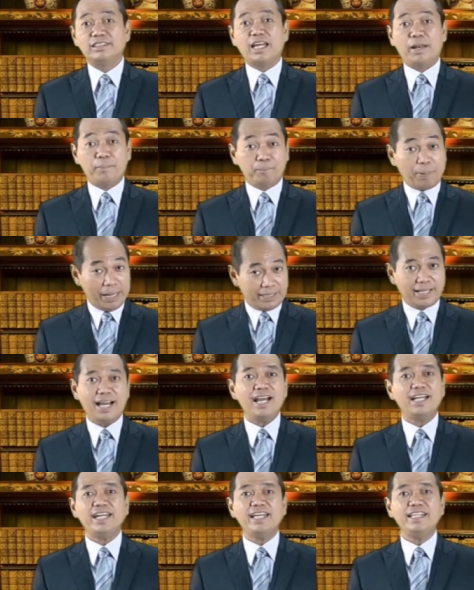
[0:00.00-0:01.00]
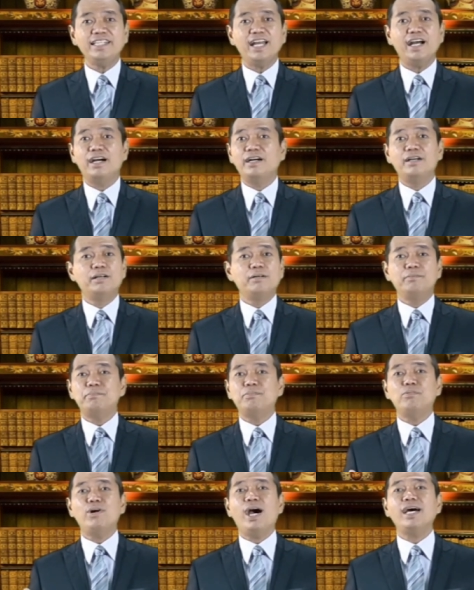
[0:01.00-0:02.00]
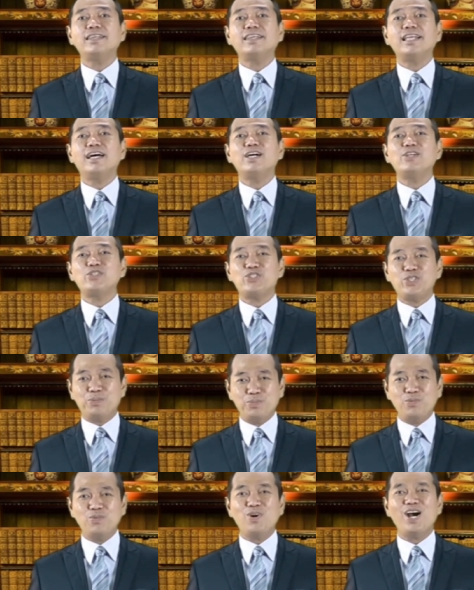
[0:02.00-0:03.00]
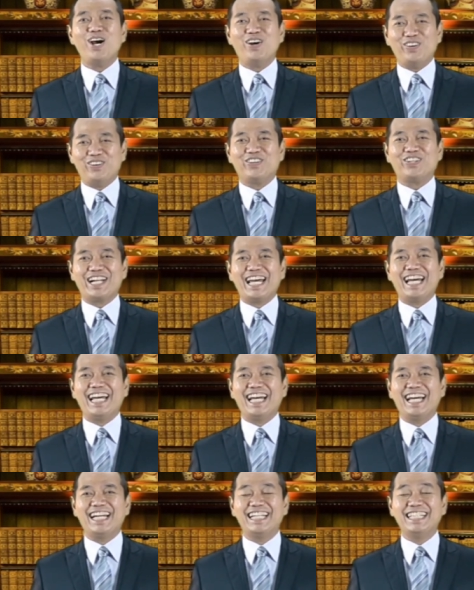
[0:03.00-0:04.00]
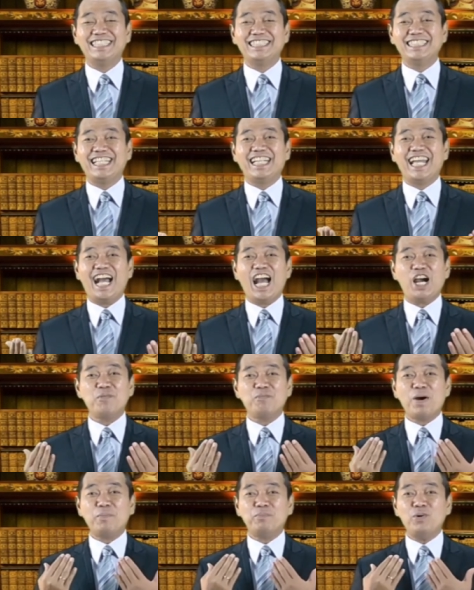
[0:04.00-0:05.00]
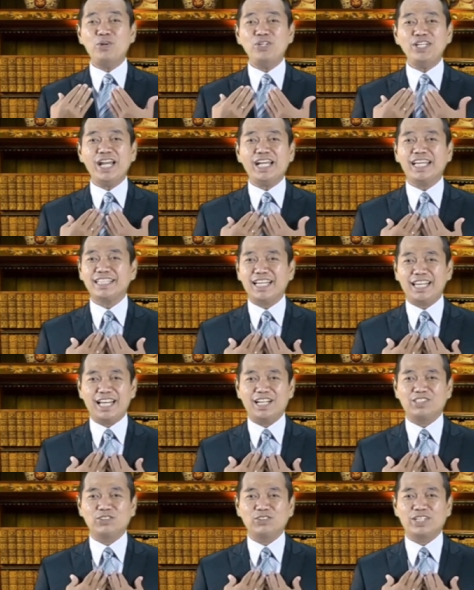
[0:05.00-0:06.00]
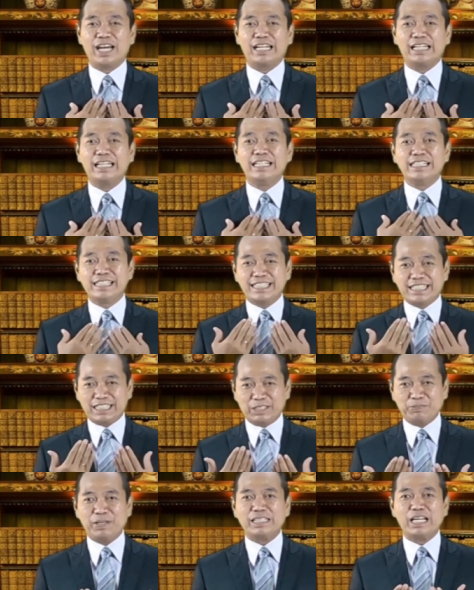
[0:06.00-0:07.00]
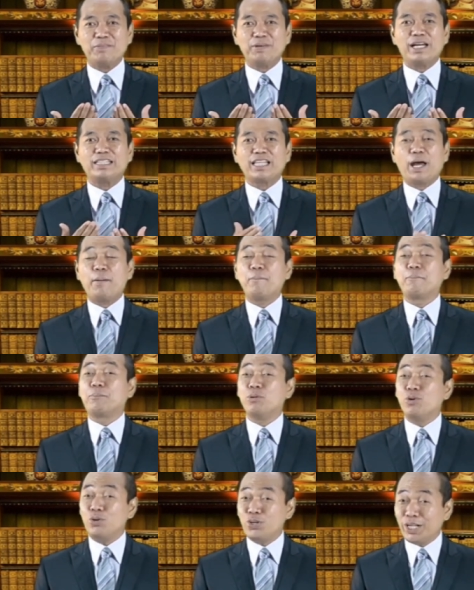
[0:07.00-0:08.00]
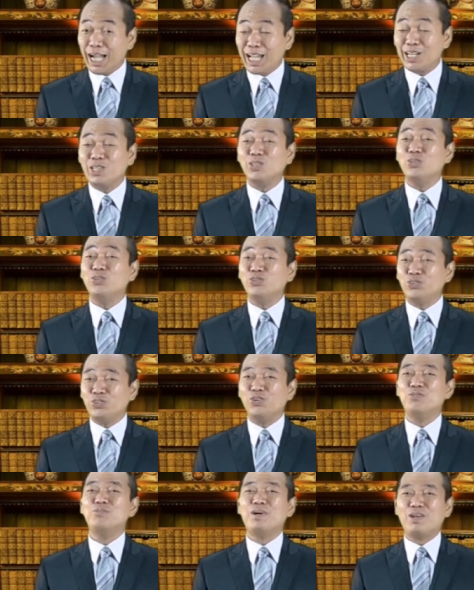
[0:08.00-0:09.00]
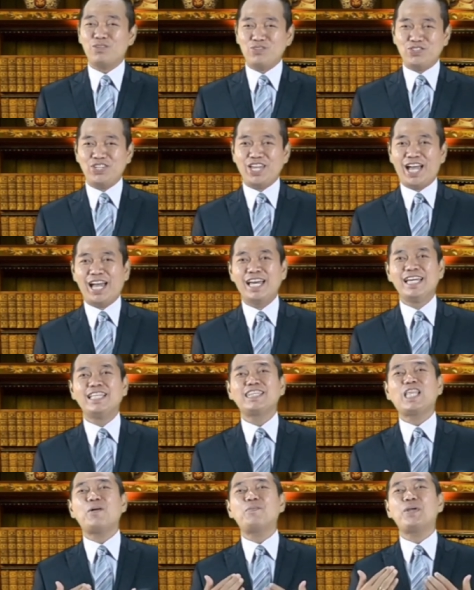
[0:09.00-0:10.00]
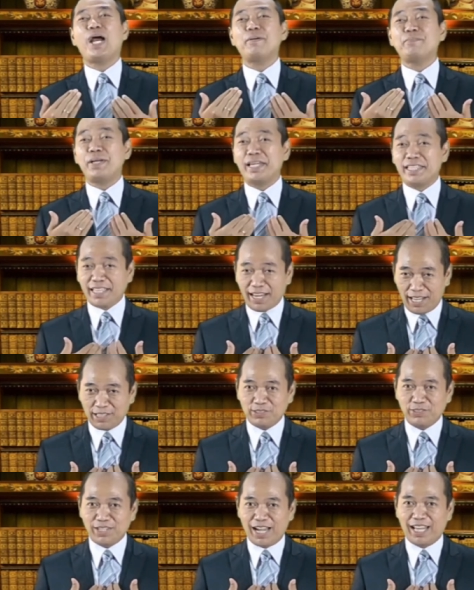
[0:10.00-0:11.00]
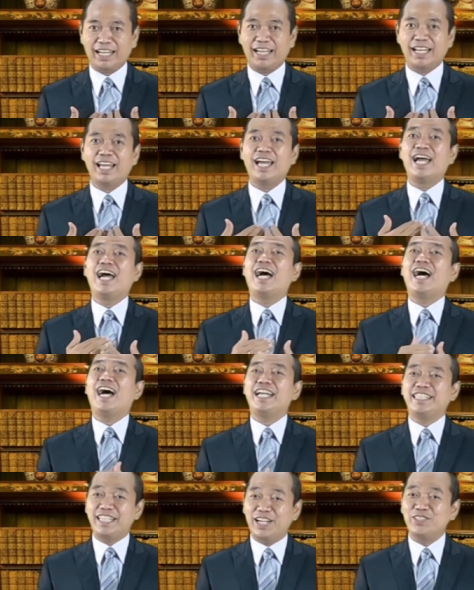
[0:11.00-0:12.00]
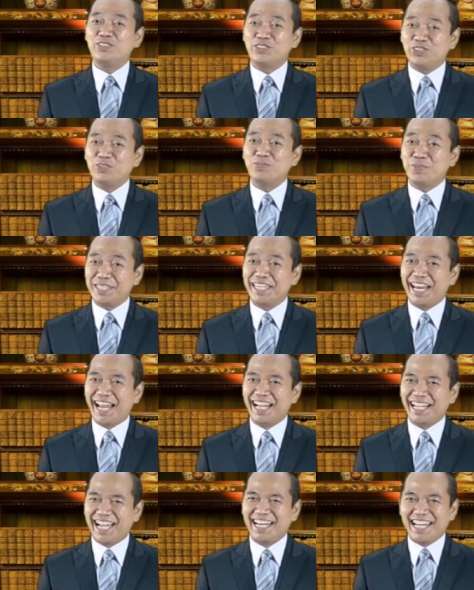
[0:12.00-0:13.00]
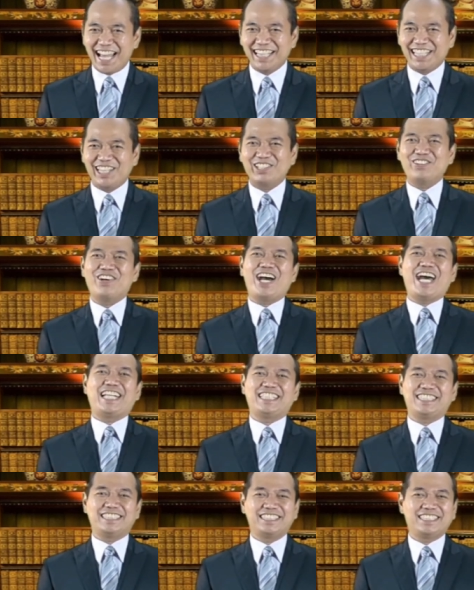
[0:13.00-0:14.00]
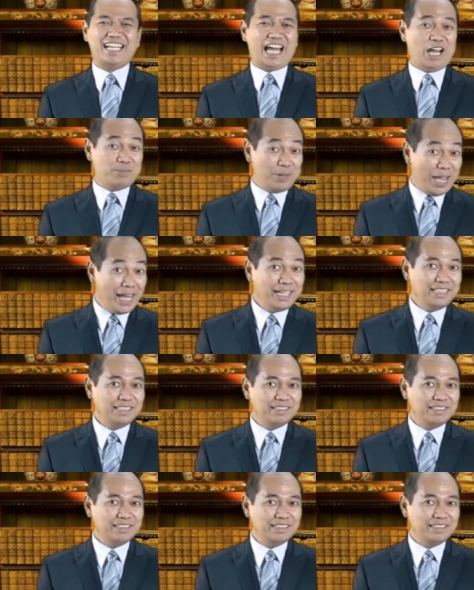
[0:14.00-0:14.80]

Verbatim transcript: dan pada akhirnya buat semua orang. Sehingga apapun yang kita lakukan semata-mata bukan untuk manusia, tapi apa yang kita lakukan hanya untuk menyenangkan hati Tuhan. Amin.